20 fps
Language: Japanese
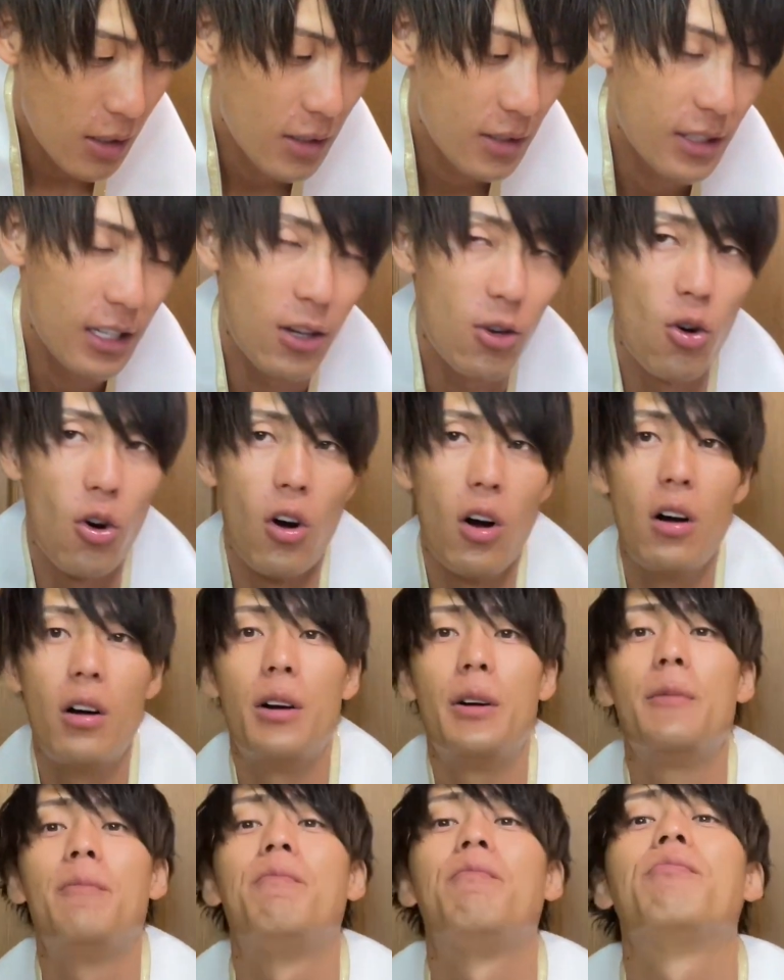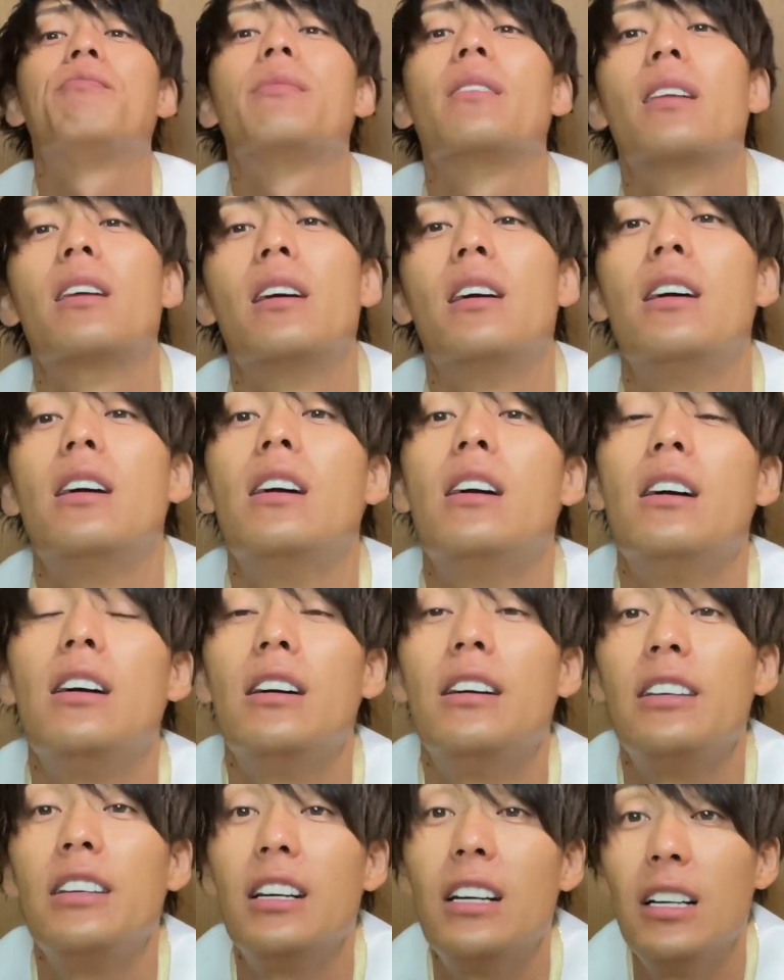最高
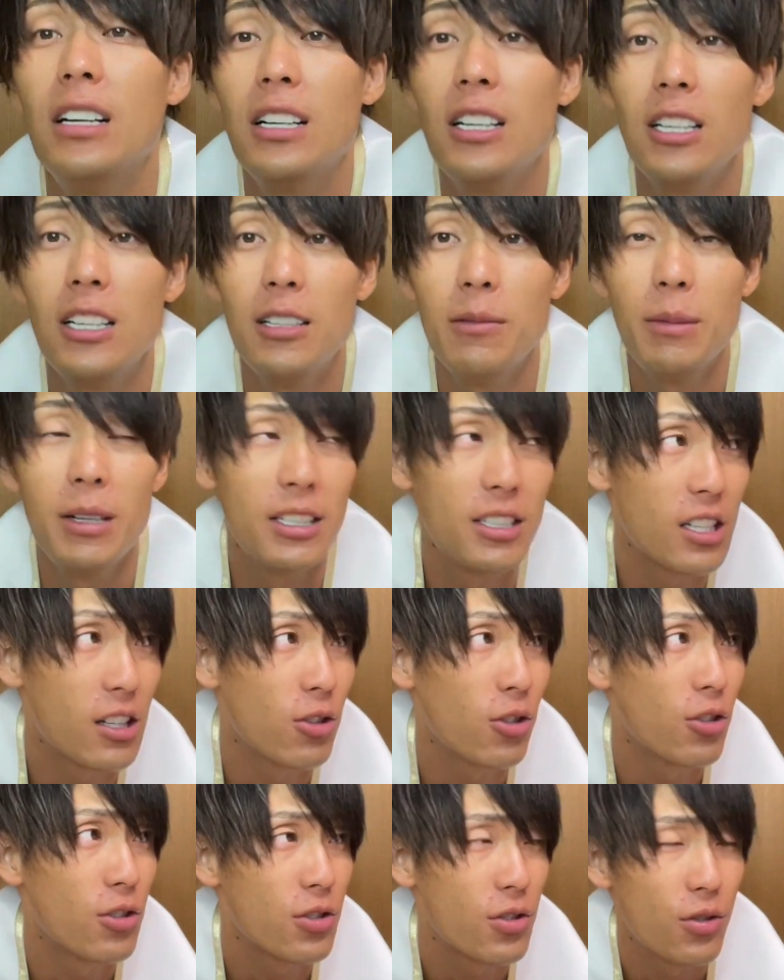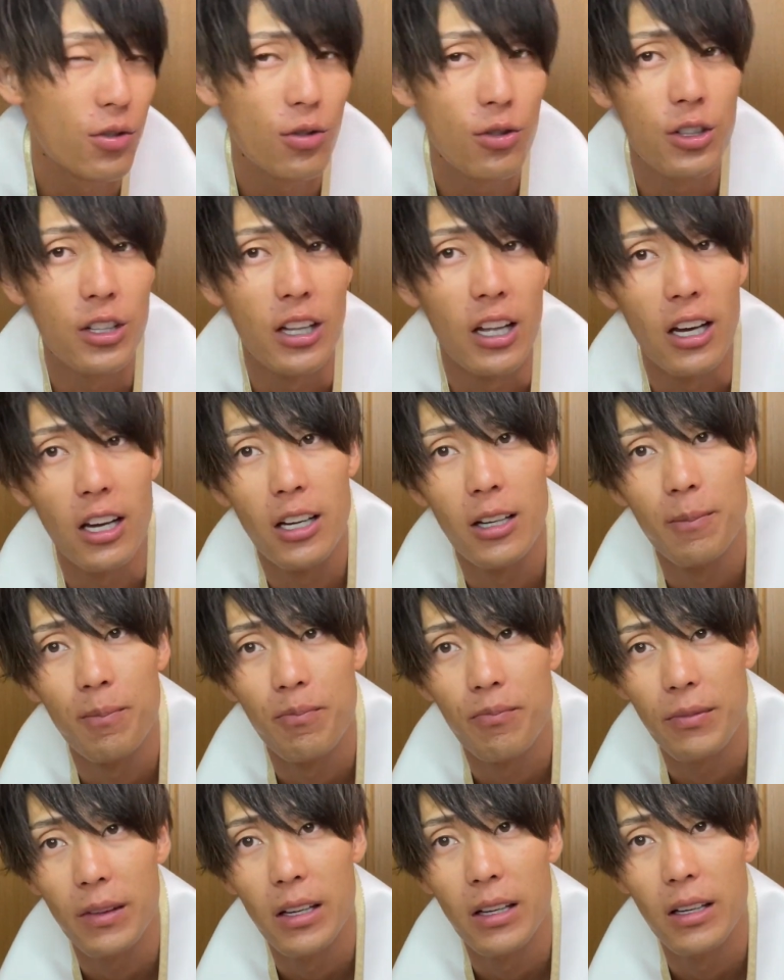いやまあちゃんと予想通りね、
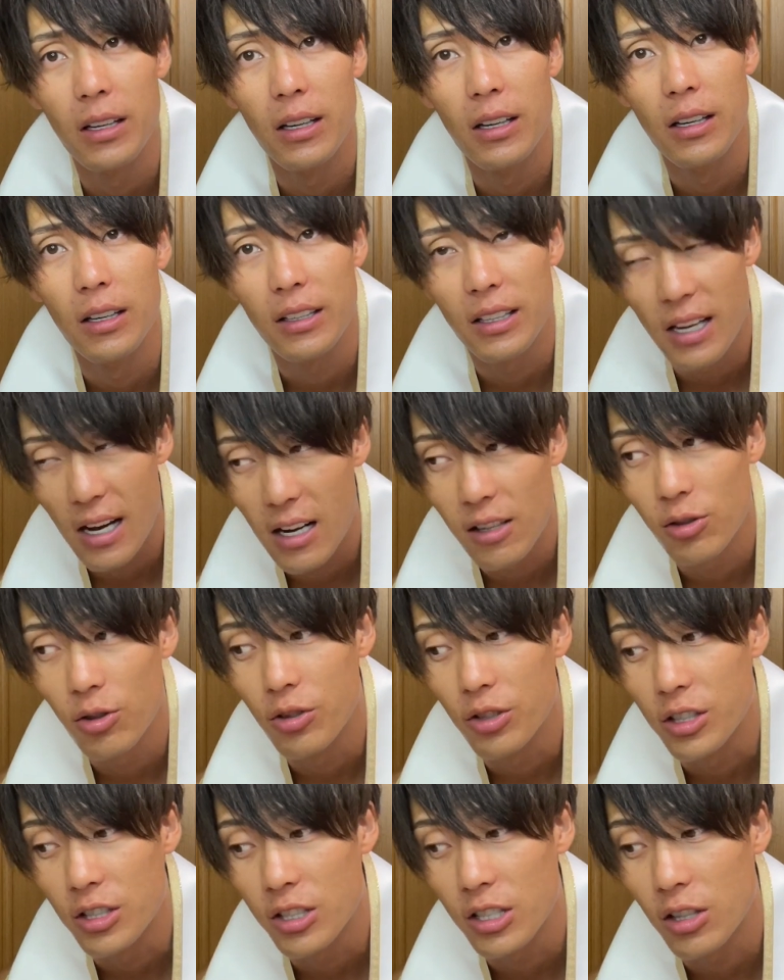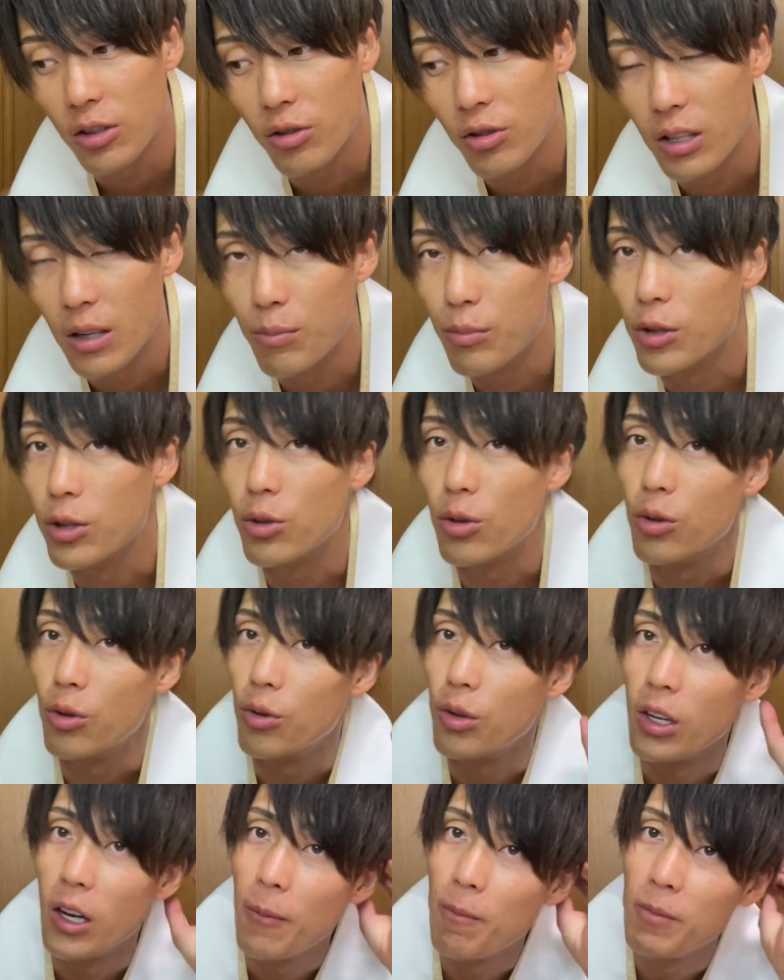ね、計画通りちゃんとグランプリ取る
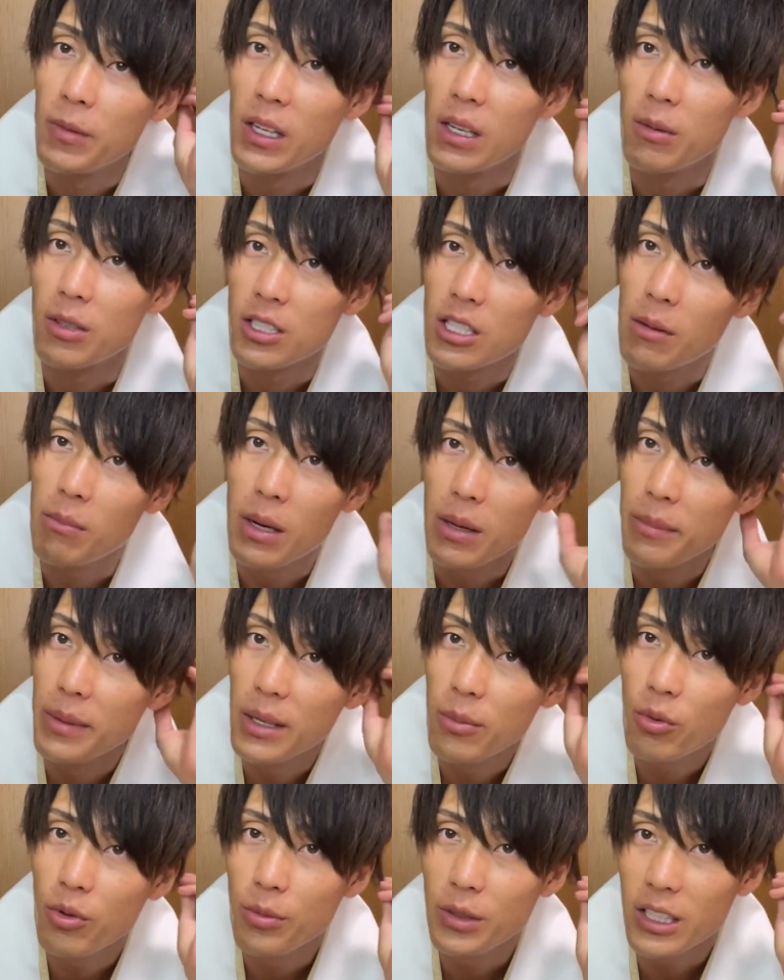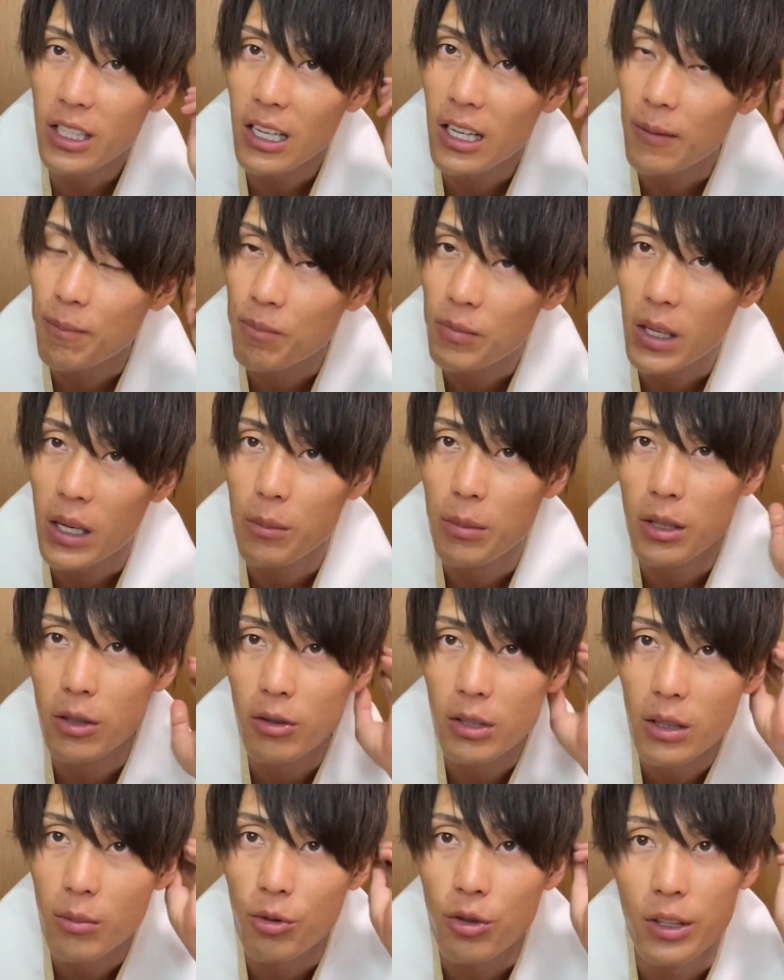ことができましたまあ名簿見た
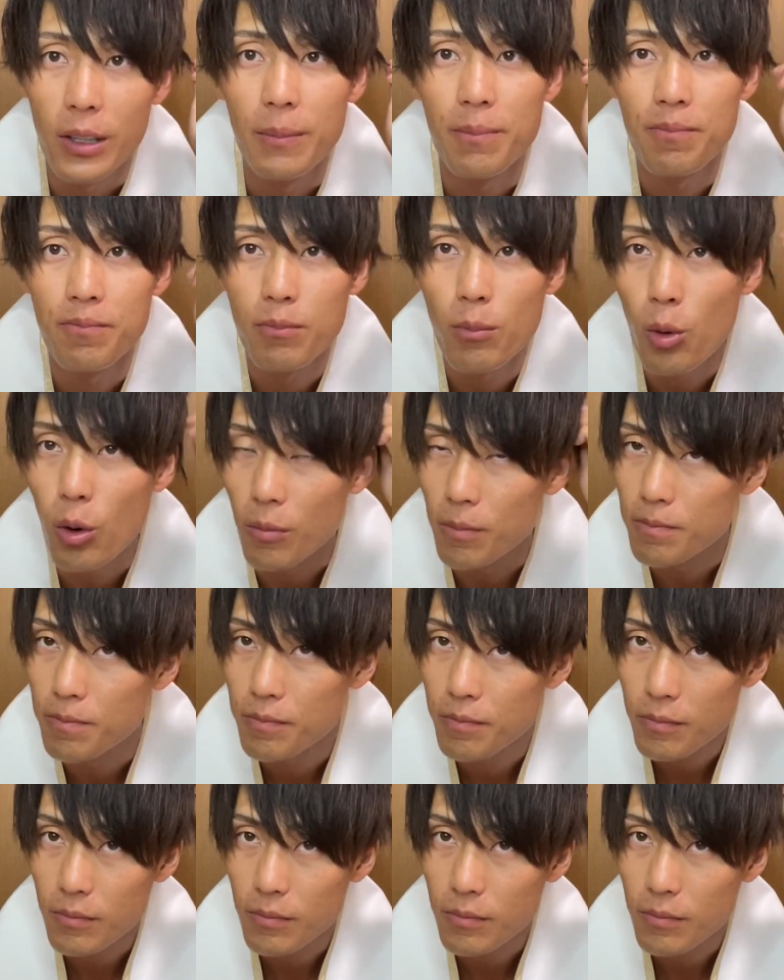タイミングでもねもう